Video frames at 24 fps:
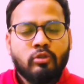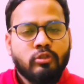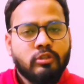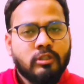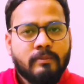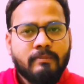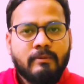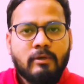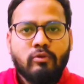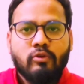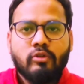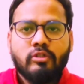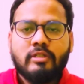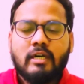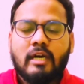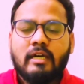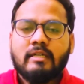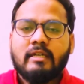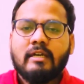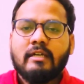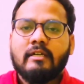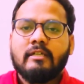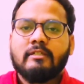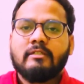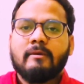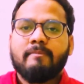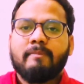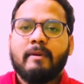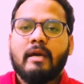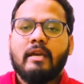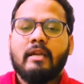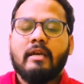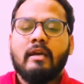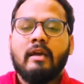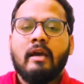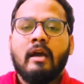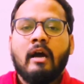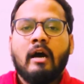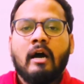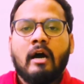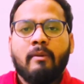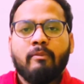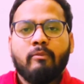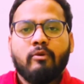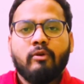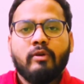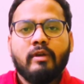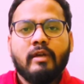चैप्टर को स्टार्ट करने से पहले
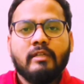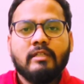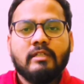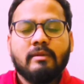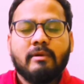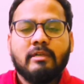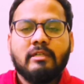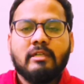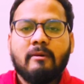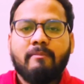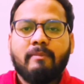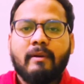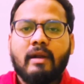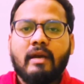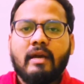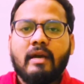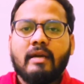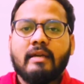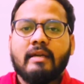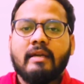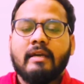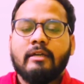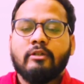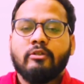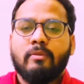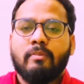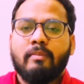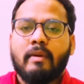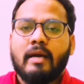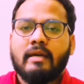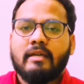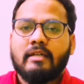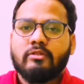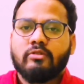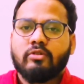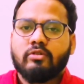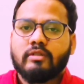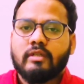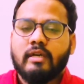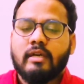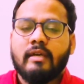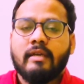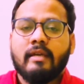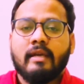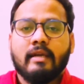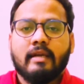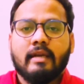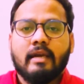हमको ये समझना पड़ेगा कि ये जो मैटर्स होते
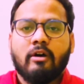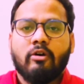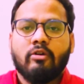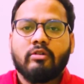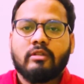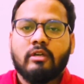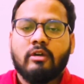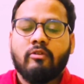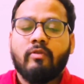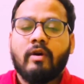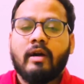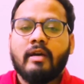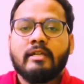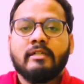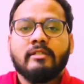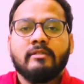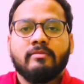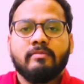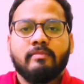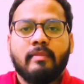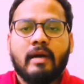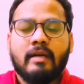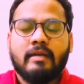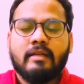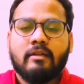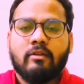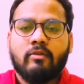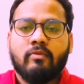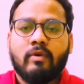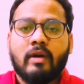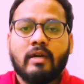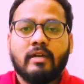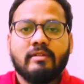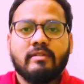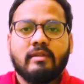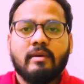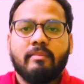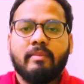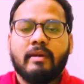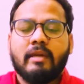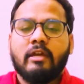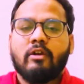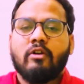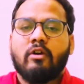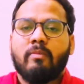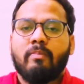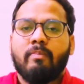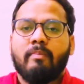हैं ये क्या होते हैं व्हाट इज मैटर व्हाट इज द
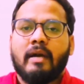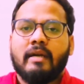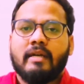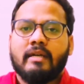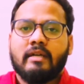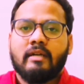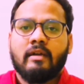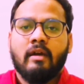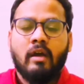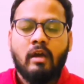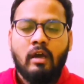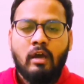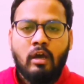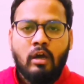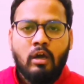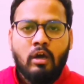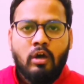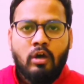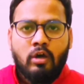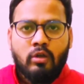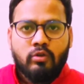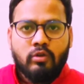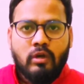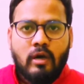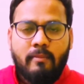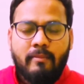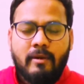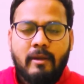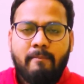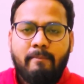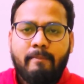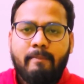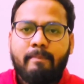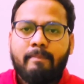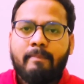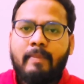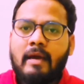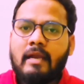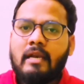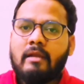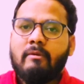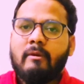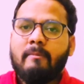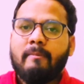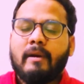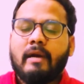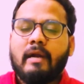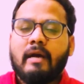मीनिंग ऑफ मैटर तो हमने पहले
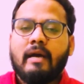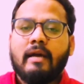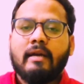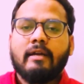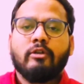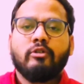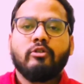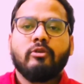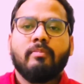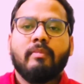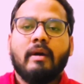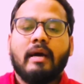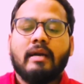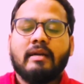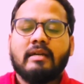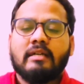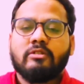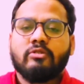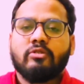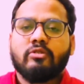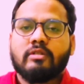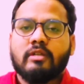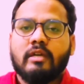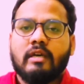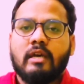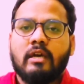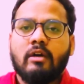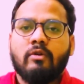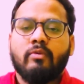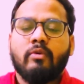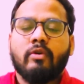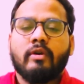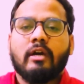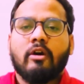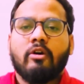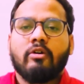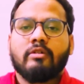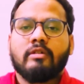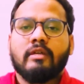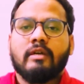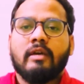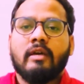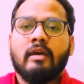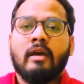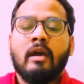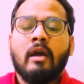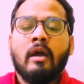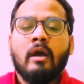भी पढ़ा है कि जो मैटर्स होते हैं वो क्या होते
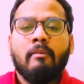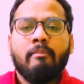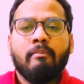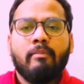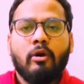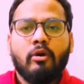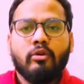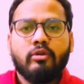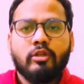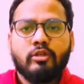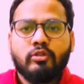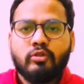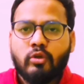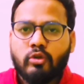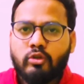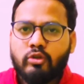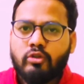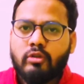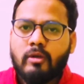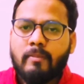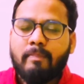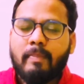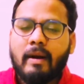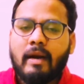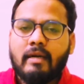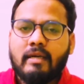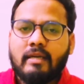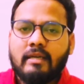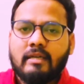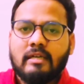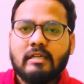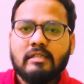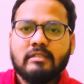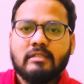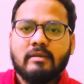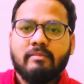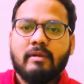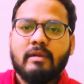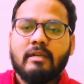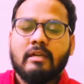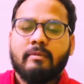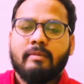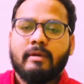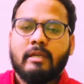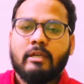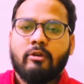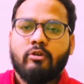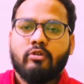हैं बहुत ही छोटे छोटे पार्टिकल से मिलकर
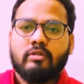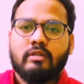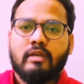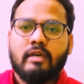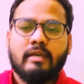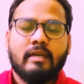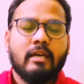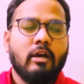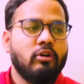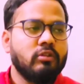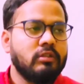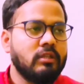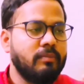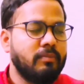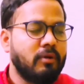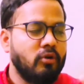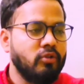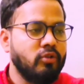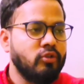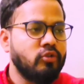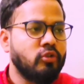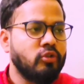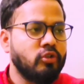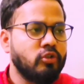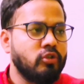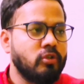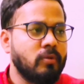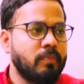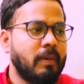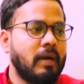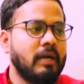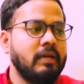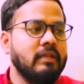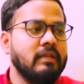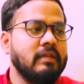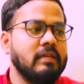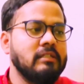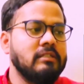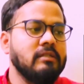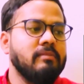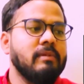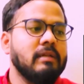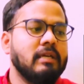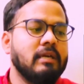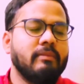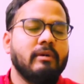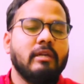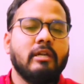बने होते हैं क्या होते हैं बहुत ही छोटे छोटे पार्टिकल से
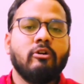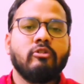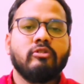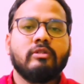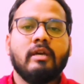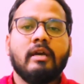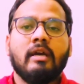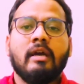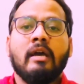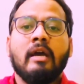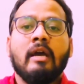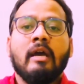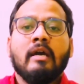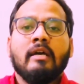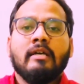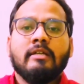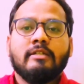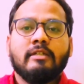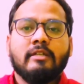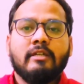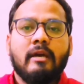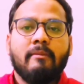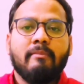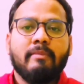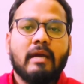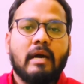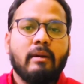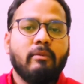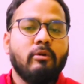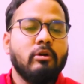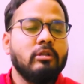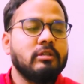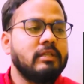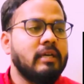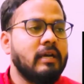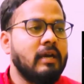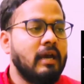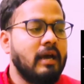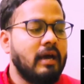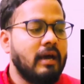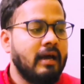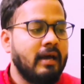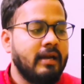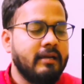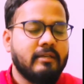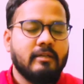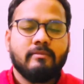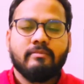मिलकर बने होते हैं जिन्हें हम क्या बोलते हैं
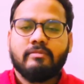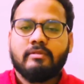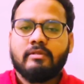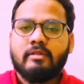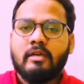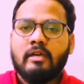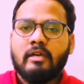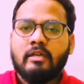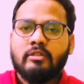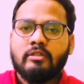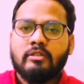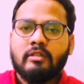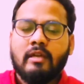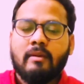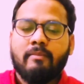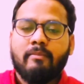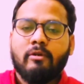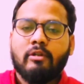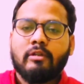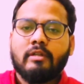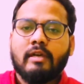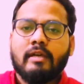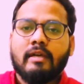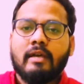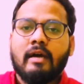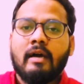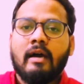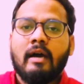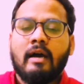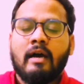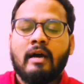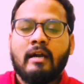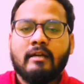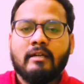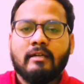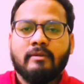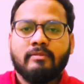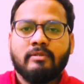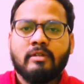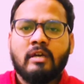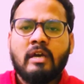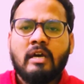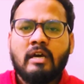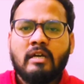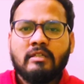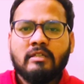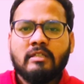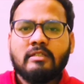आइटम्स जिन्हें हम बोलते हैं क्या आइटम्स
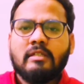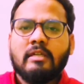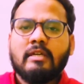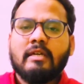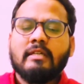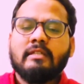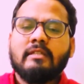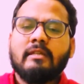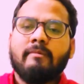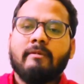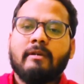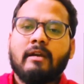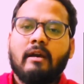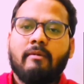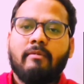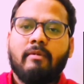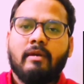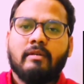जैसे किसी भी का भी